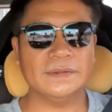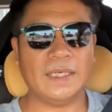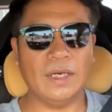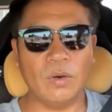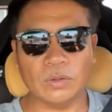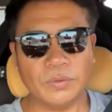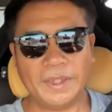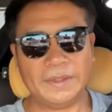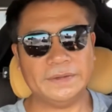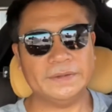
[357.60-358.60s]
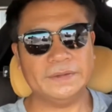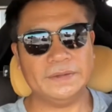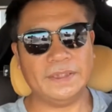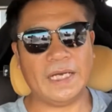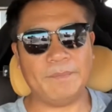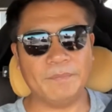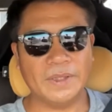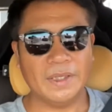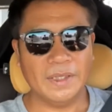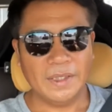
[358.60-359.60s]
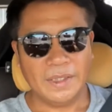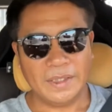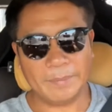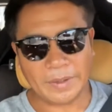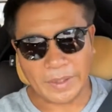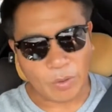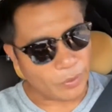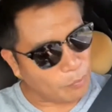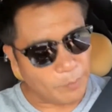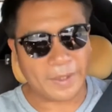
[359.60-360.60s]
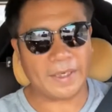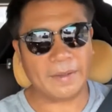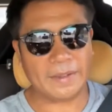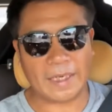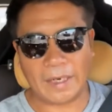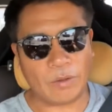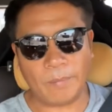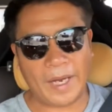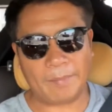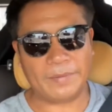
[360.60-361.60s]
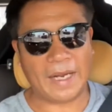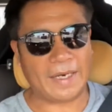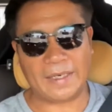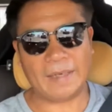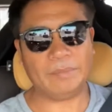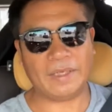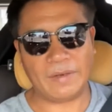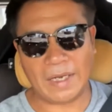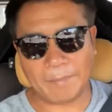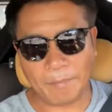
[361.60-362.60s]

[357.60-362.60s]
ไอ้โรคตัวนี้นะครับ นี่เป็นแนวผมเองนะอย่าเอาแบบอย่างนะครับ แต่ว่า